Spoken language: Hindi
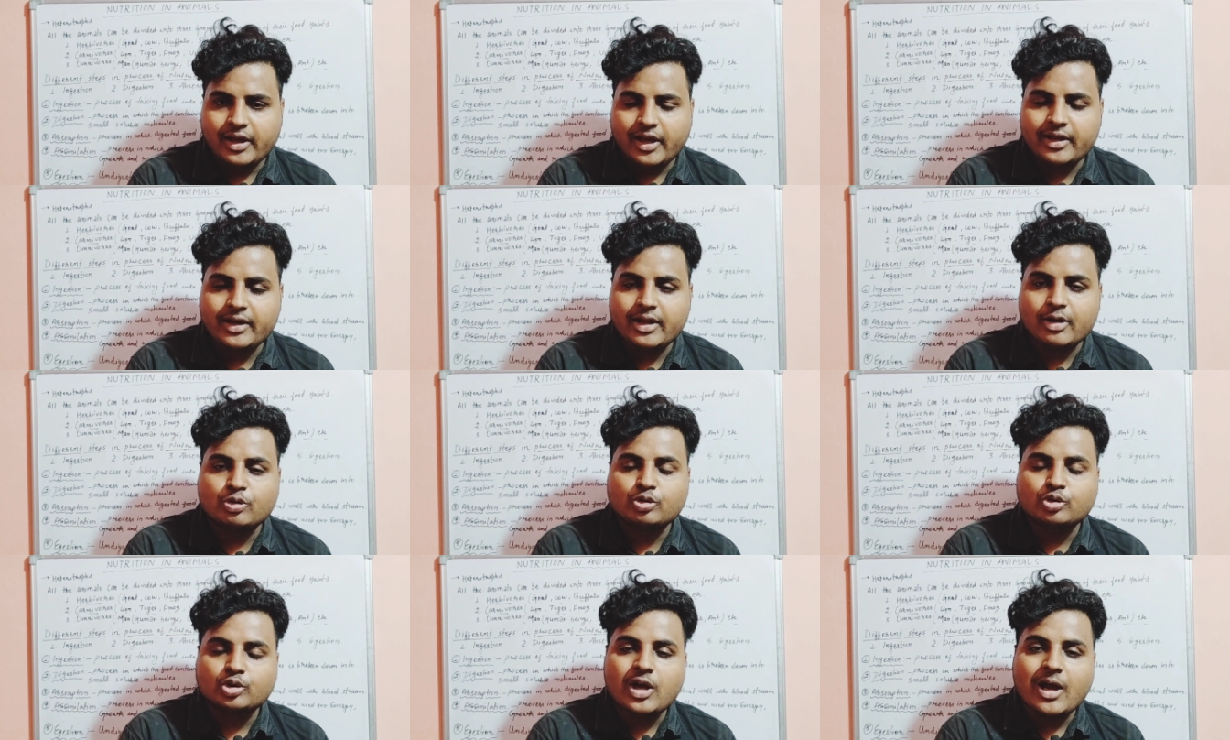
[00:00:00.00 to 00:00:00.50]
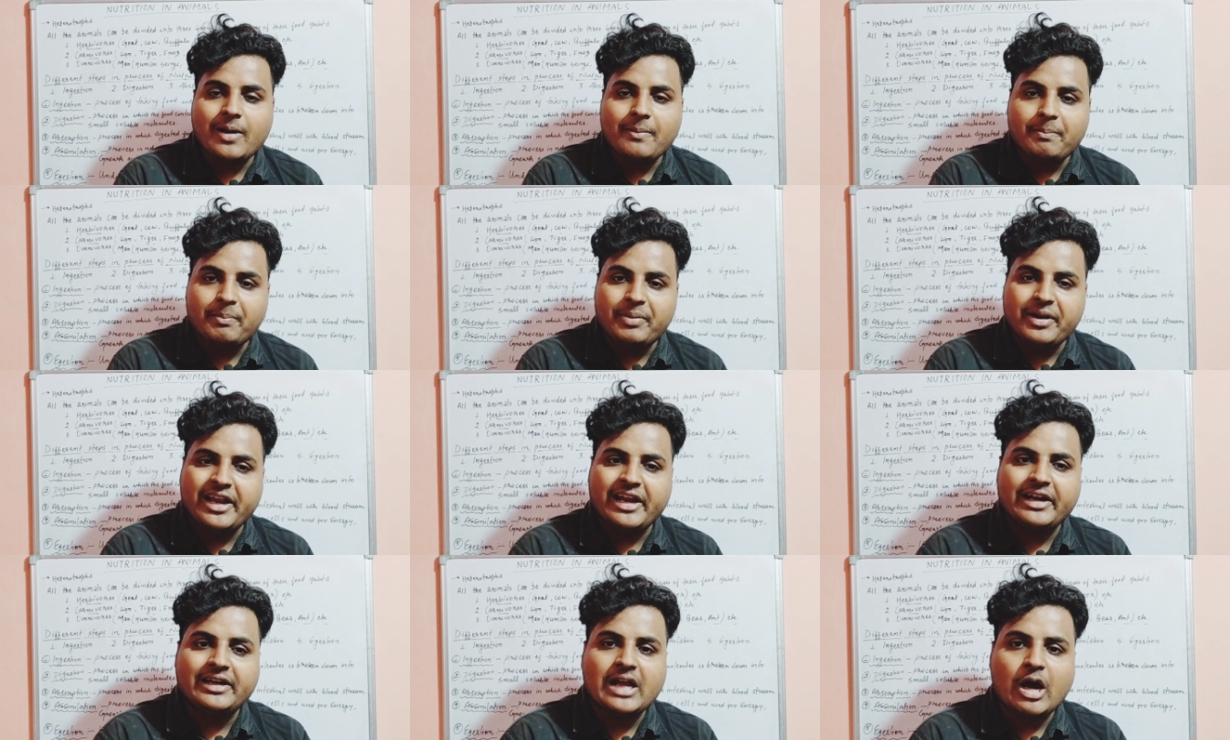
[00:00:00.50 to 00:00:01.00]
है ना उसका
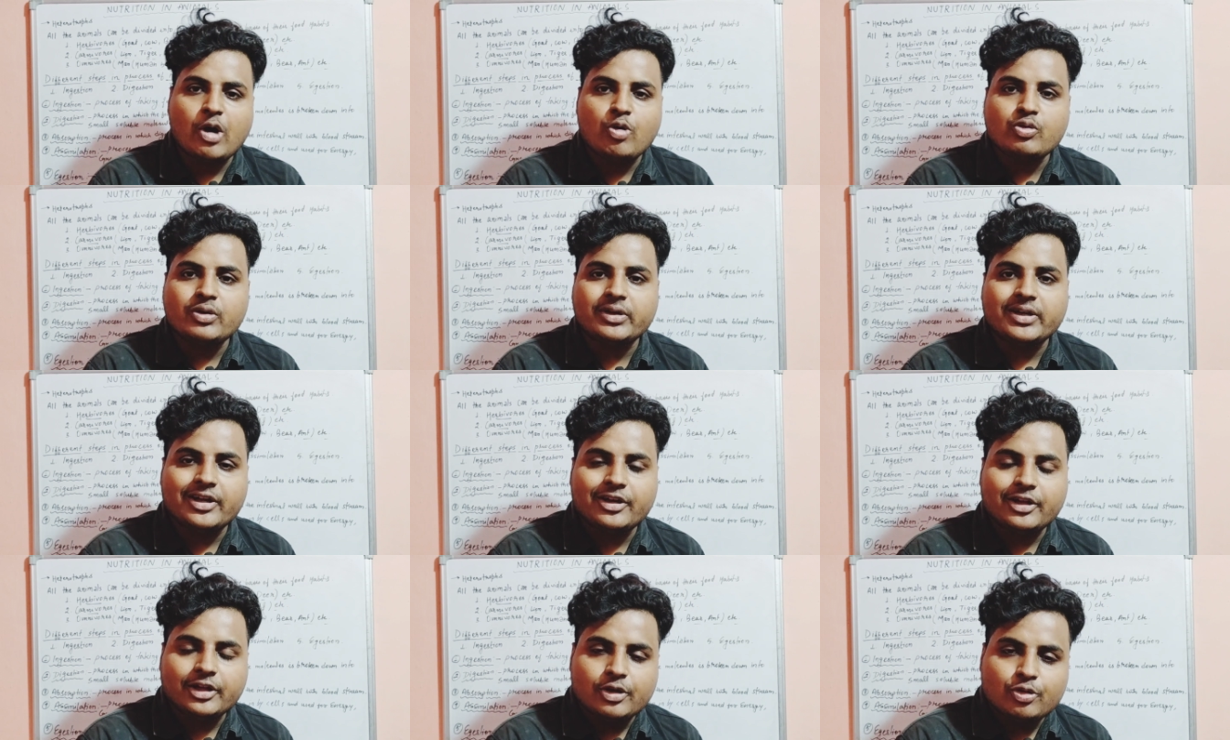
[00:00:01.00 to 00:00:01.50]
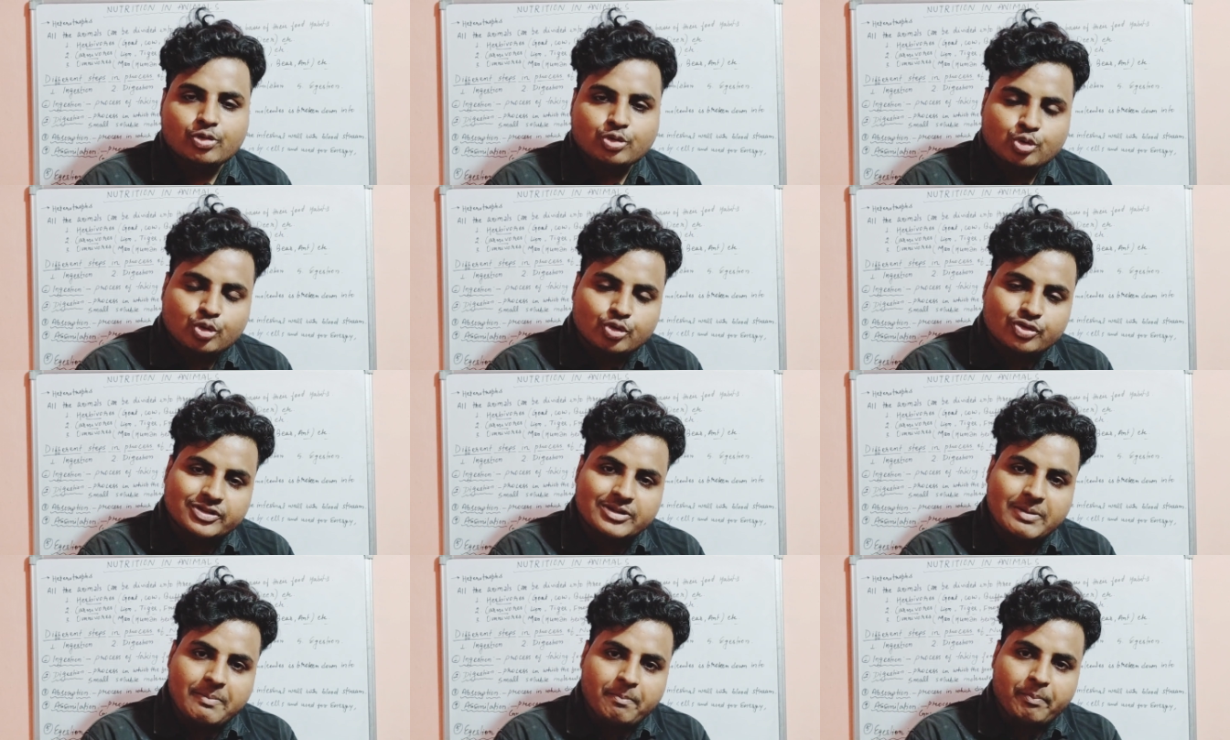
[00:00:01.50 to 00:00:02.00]
ब्रेकडाउन करके
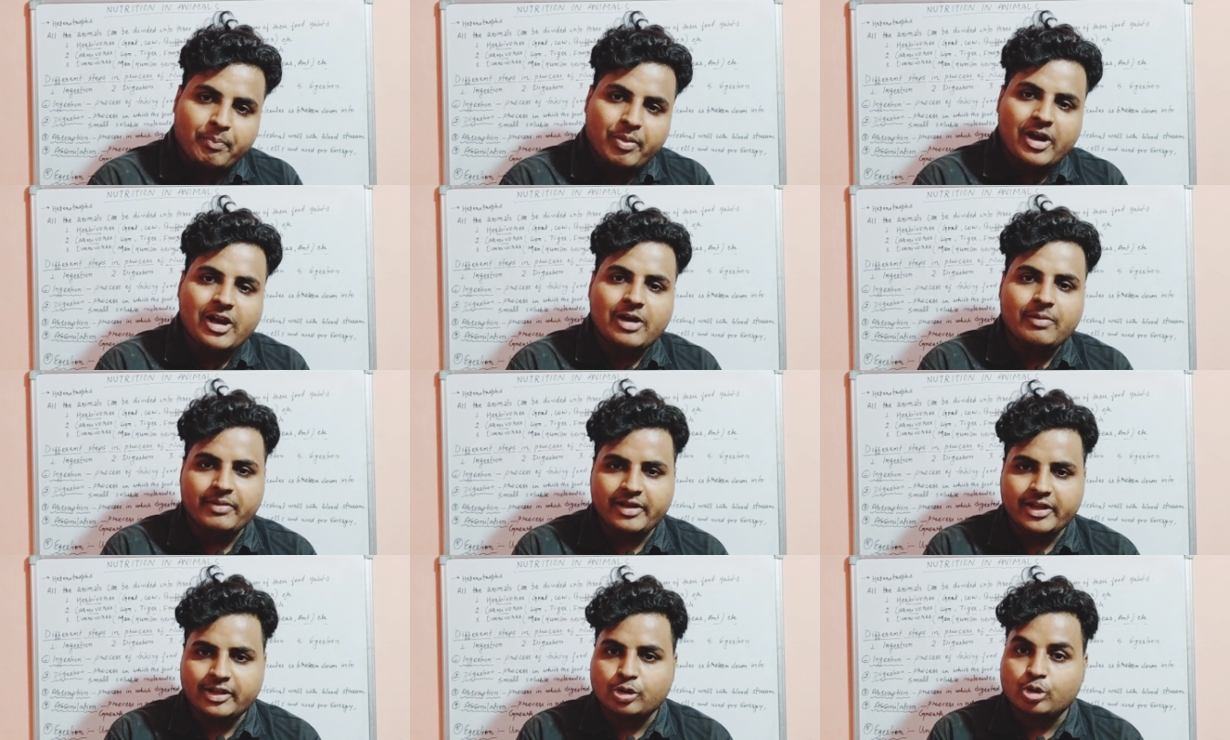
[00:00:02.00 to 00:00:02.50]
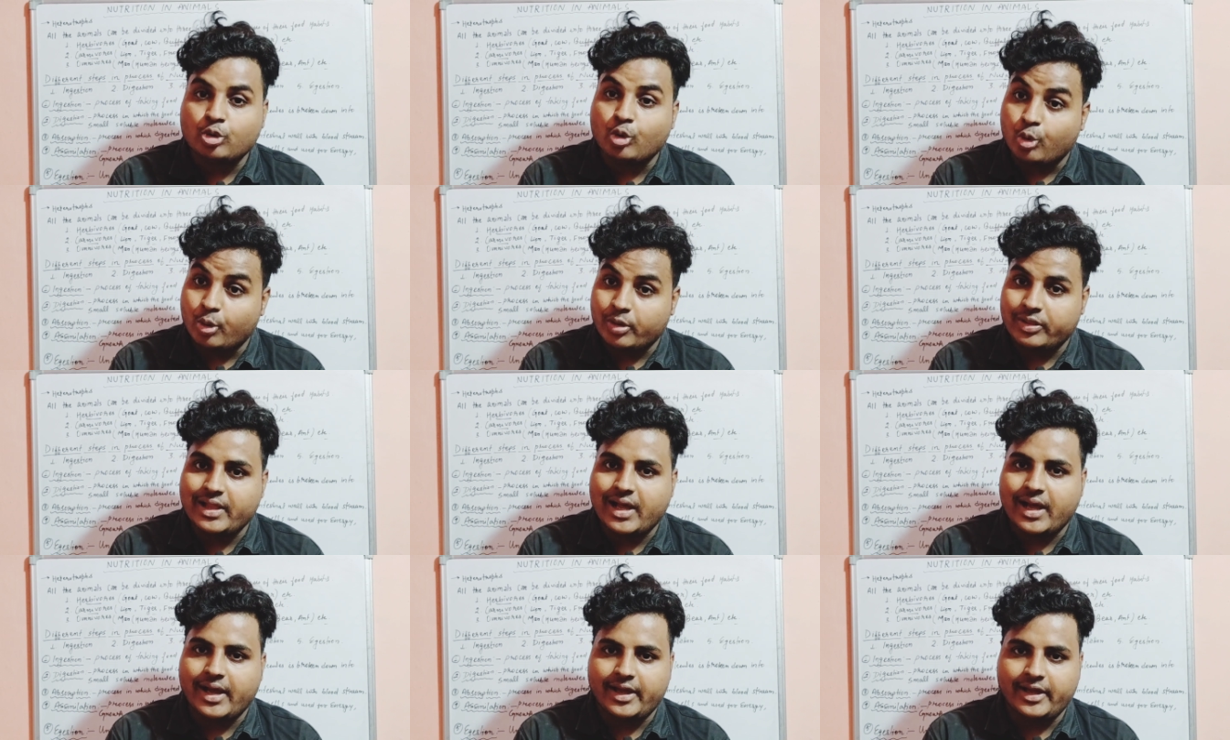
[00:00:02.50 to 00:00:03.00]
उसको सिंपल में
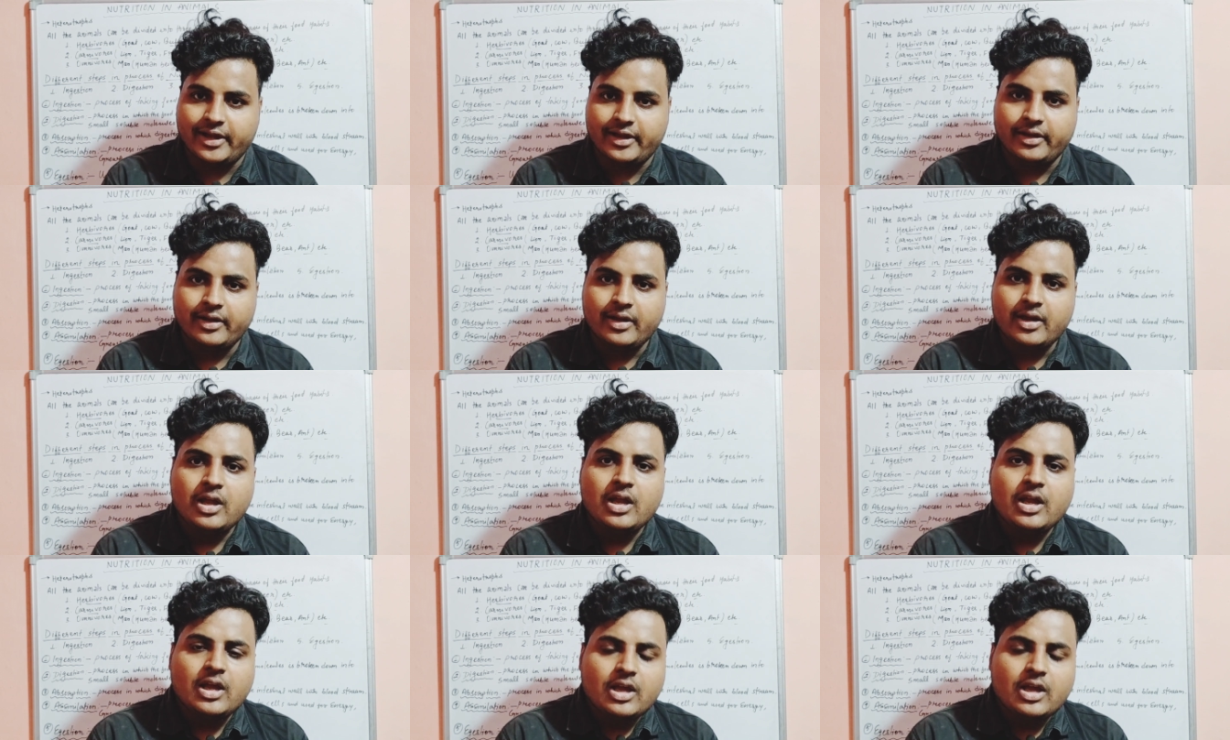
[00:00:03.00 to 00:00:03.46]
तोड़ना है